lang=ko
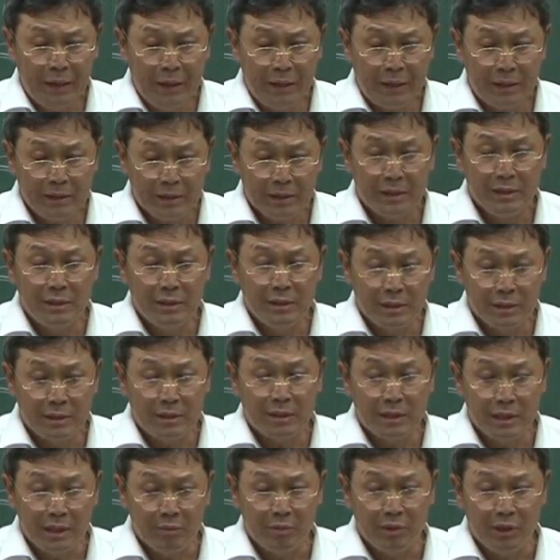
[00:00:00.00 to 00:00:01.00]
그래서 그런
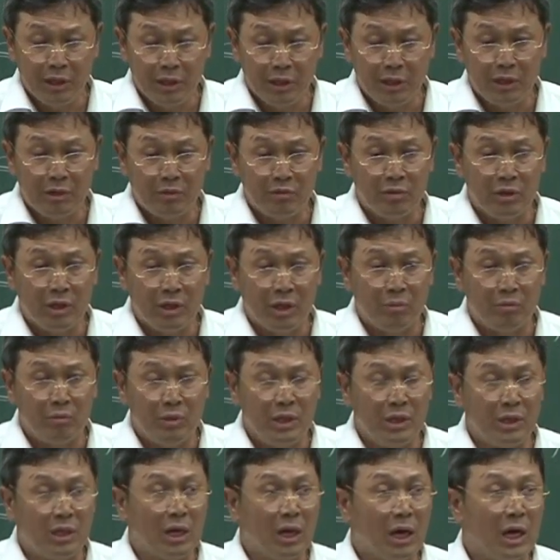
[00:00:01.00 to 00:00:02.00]
것들을 이번에 여러분이 한번
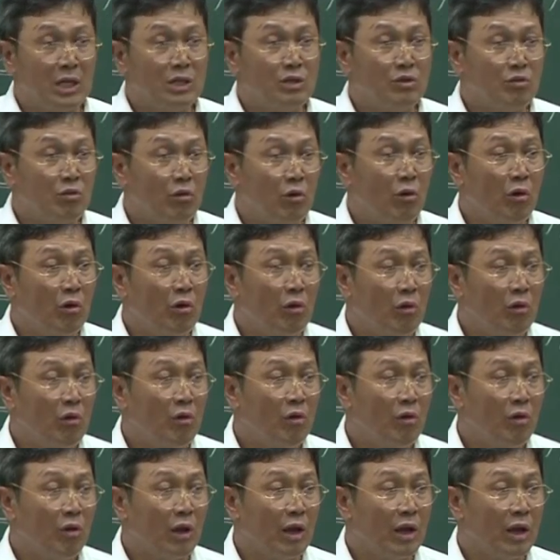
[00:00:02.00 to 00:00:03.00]
익혀가지고
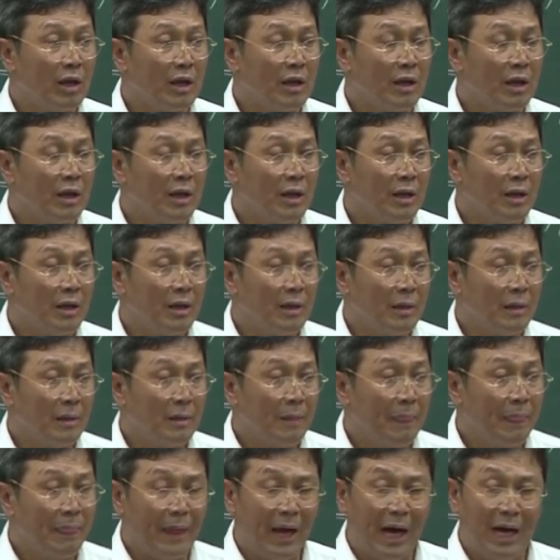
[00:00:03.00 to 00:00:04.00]
예.
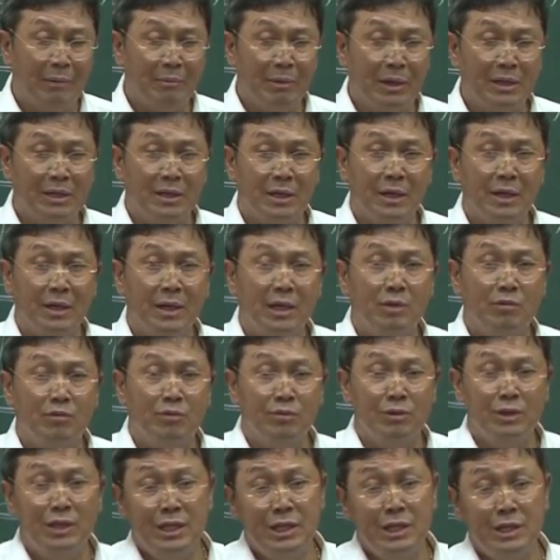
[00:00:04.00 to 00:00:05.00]
다음에 이제
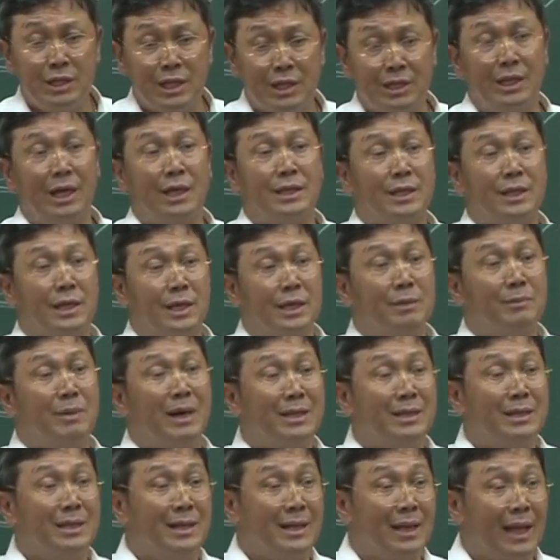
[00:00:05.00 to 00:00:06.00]
여러분이 이제 제자를
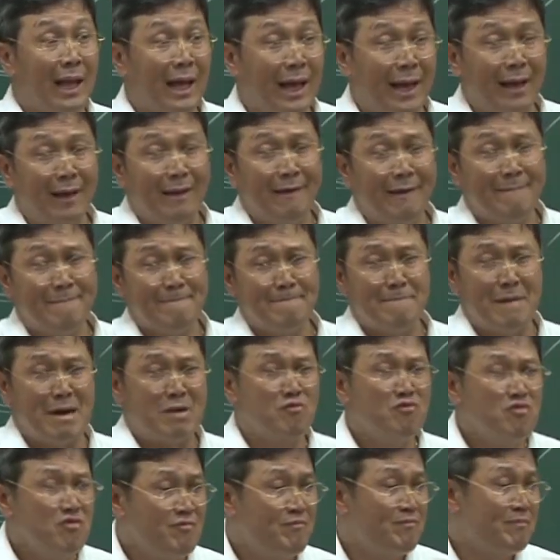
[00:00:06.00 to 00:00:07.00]
받을 때. 막
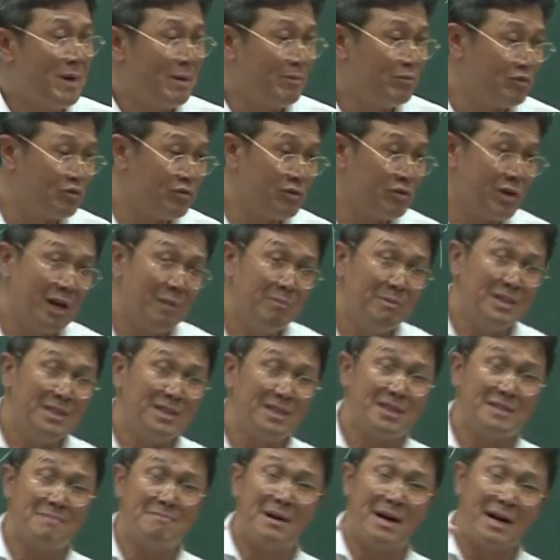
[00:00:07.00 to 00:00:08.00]
꿀밤
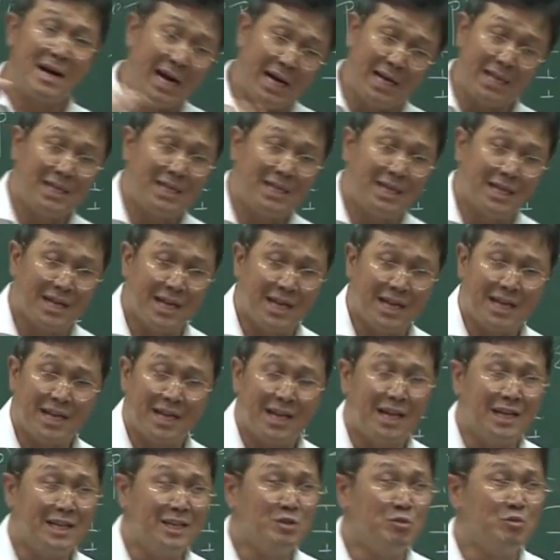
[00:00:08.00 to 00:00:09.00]
주가면서 막 가르치라니까.
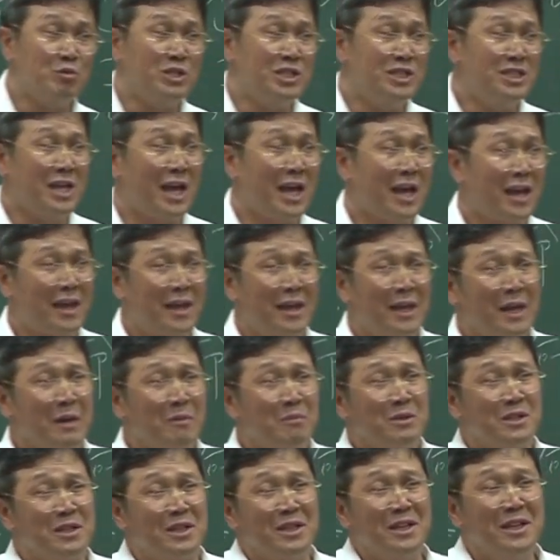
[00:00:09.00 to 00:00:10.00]
이
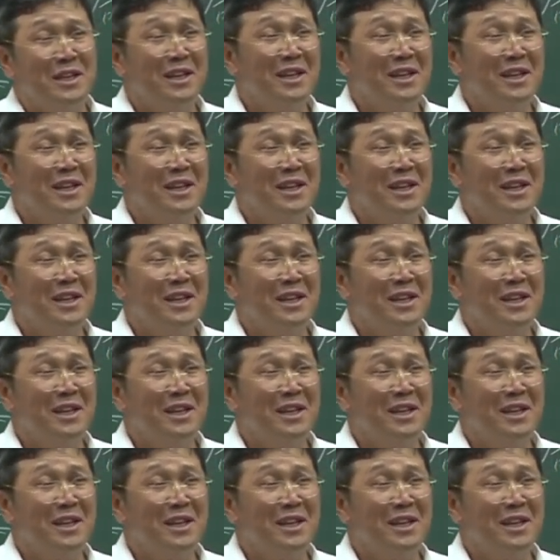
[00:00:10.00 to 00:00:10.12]
새끼라면서.